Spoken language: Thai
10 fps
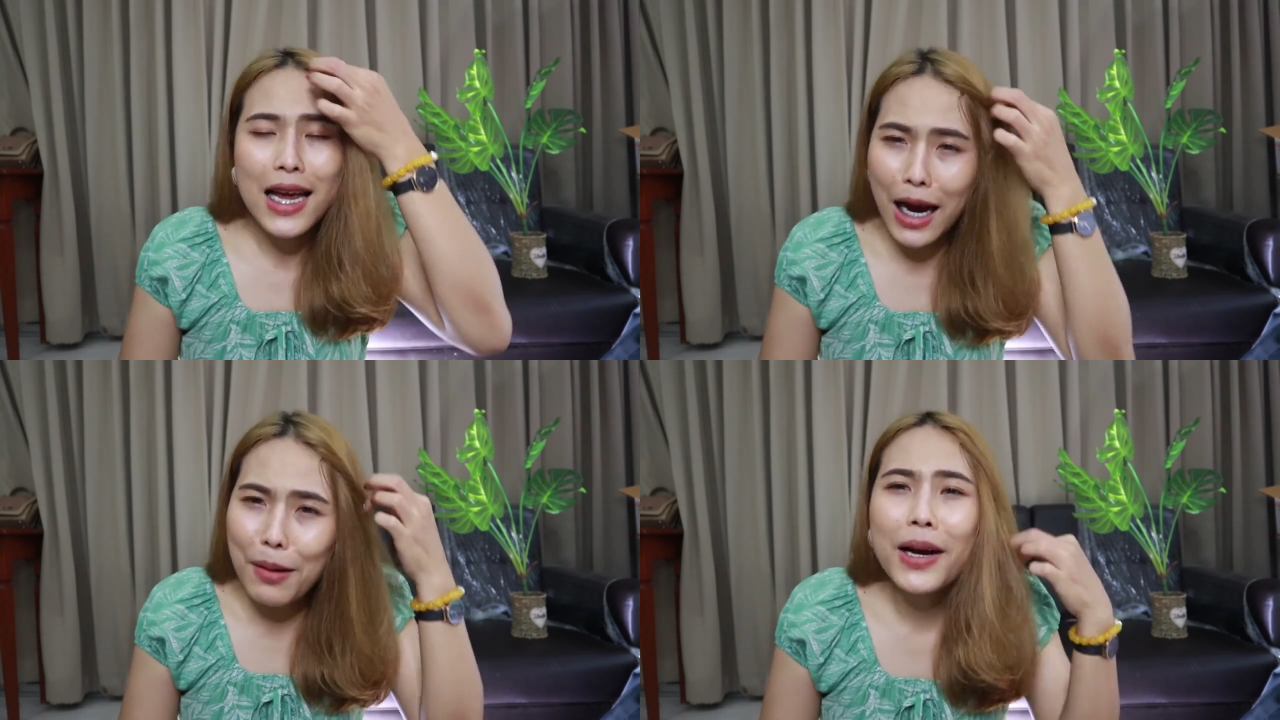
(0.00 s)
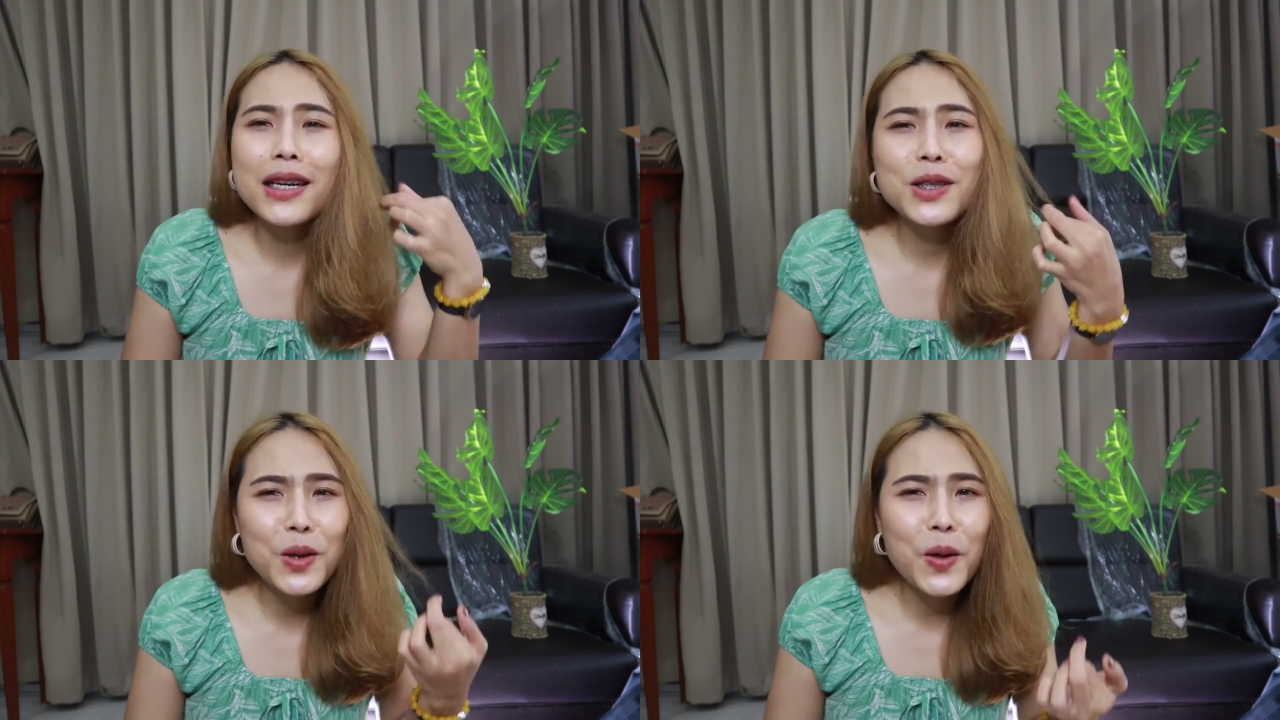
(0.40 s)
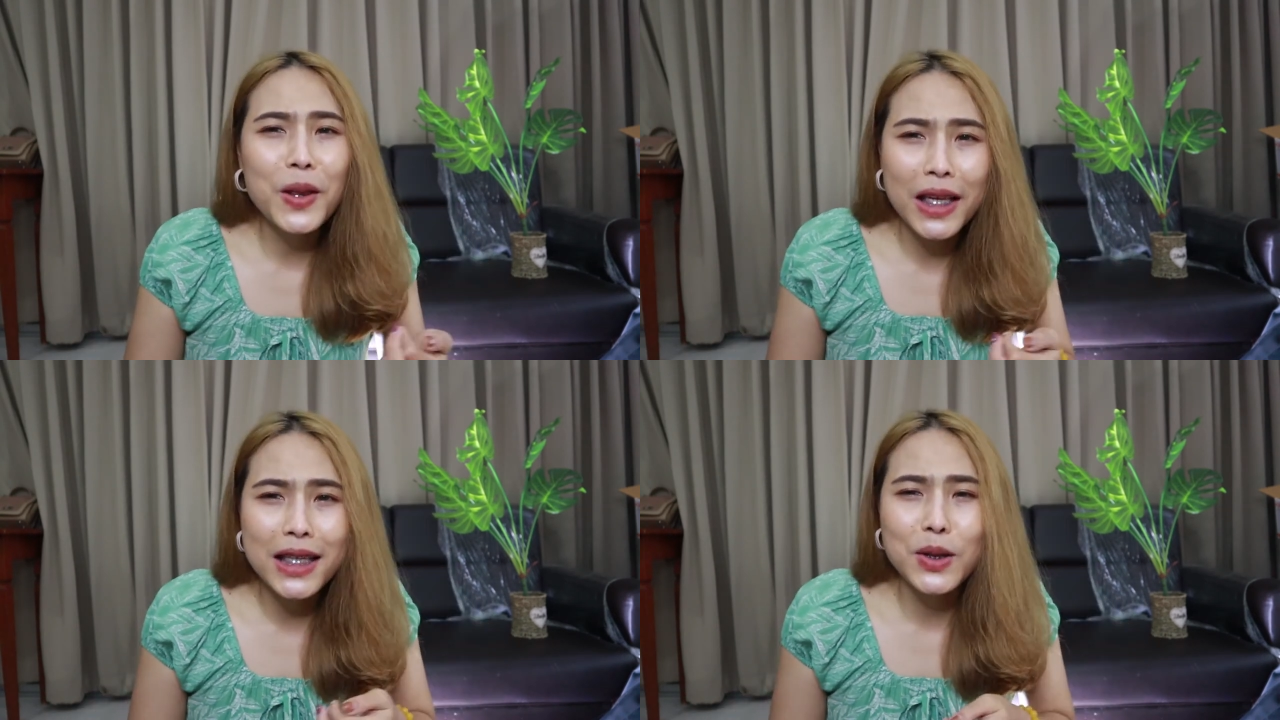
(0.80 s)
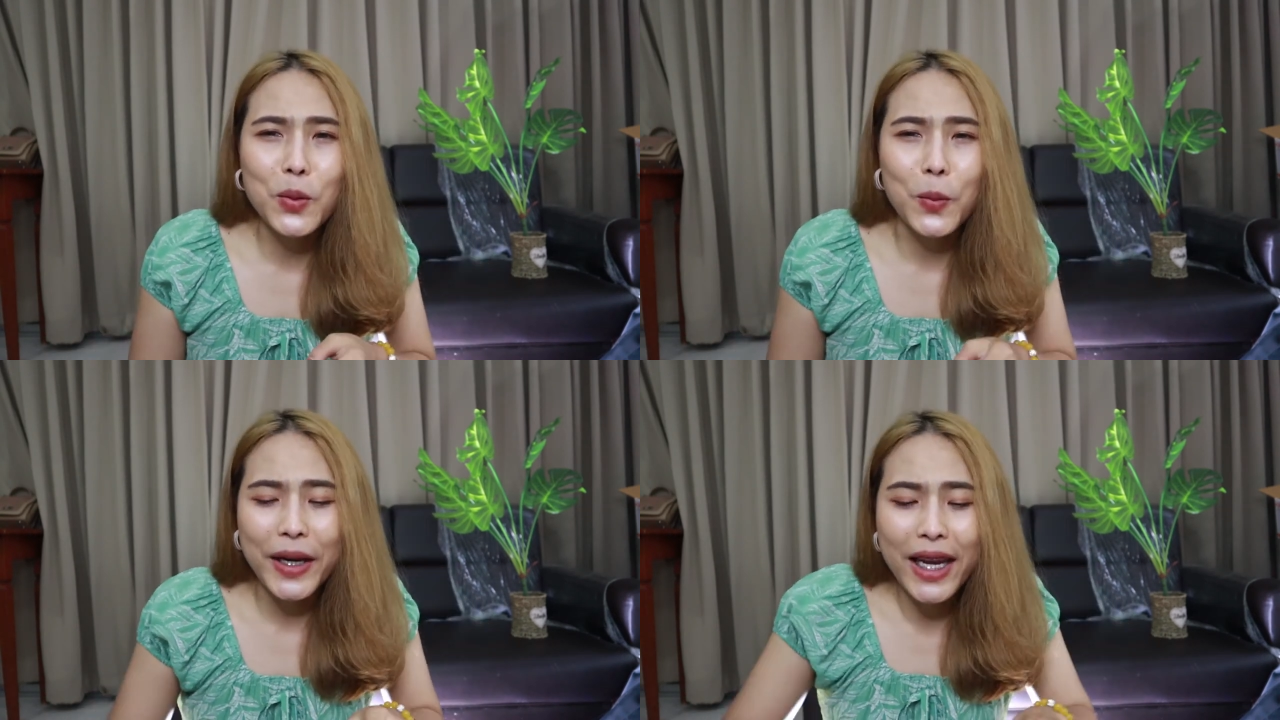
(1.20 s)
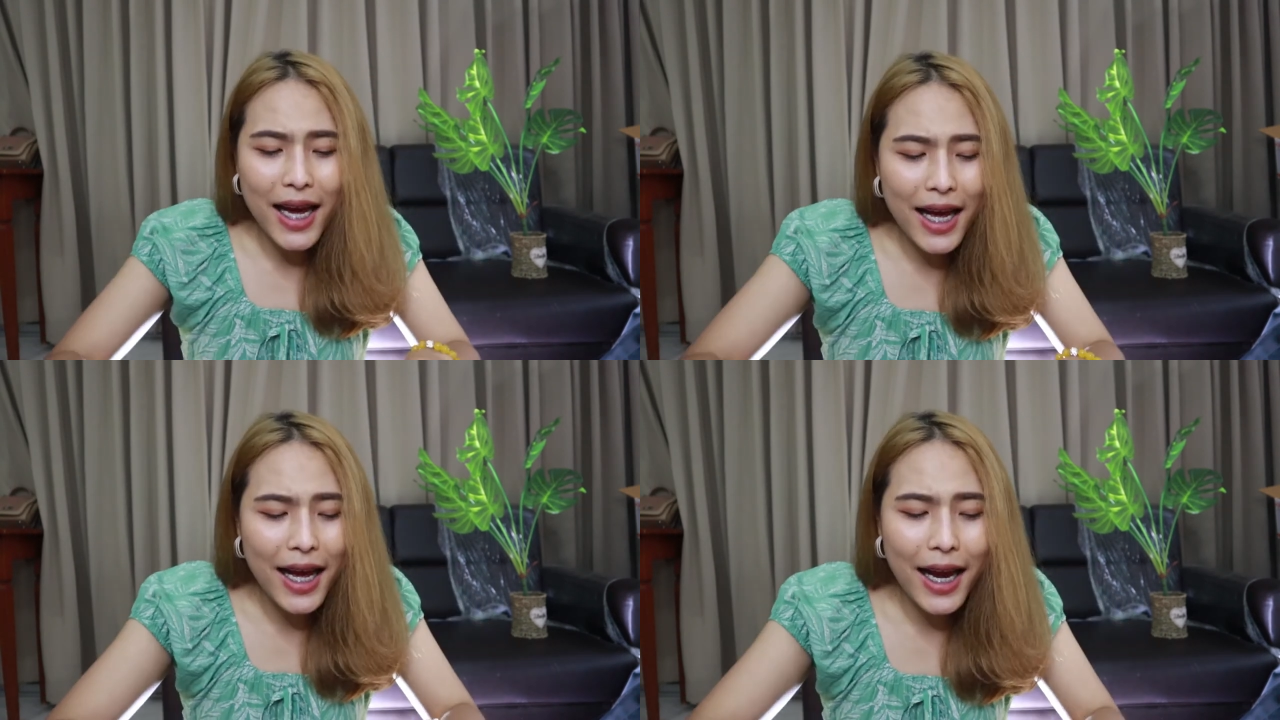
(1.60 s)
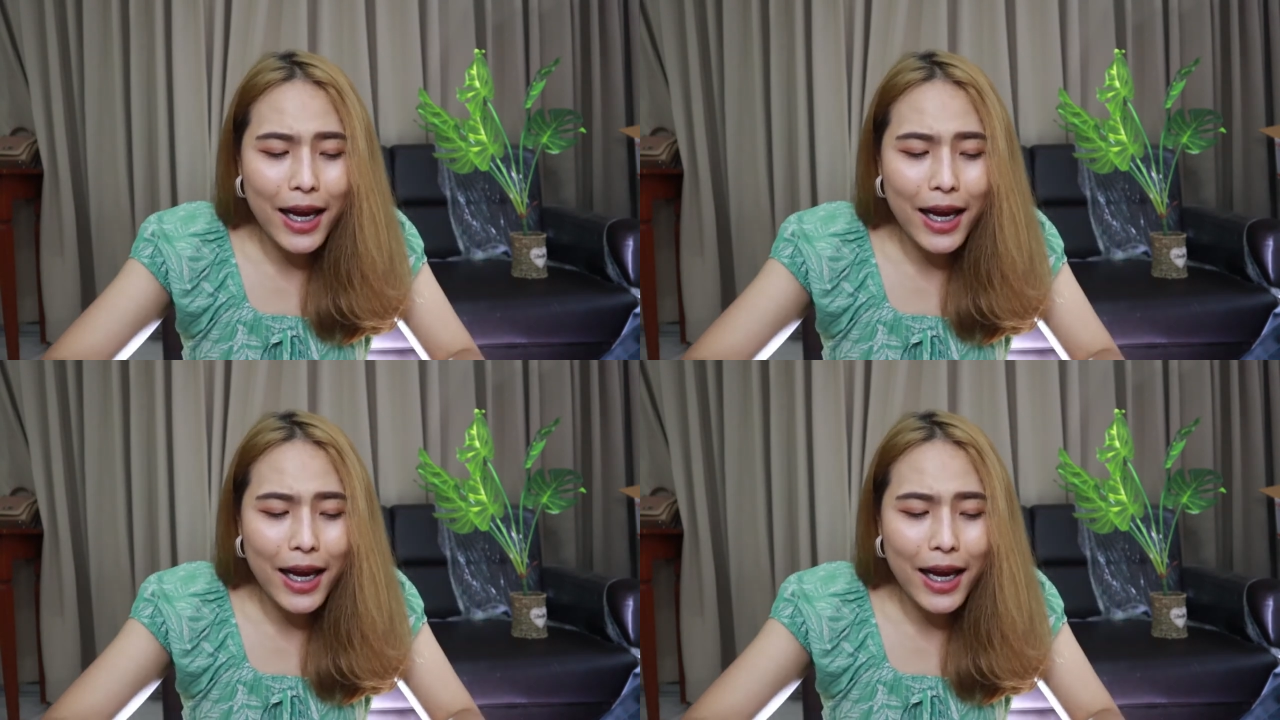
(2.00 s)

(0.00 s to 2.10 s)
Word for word: ยังไงมันก็สู้โรตีสุกไม่ได้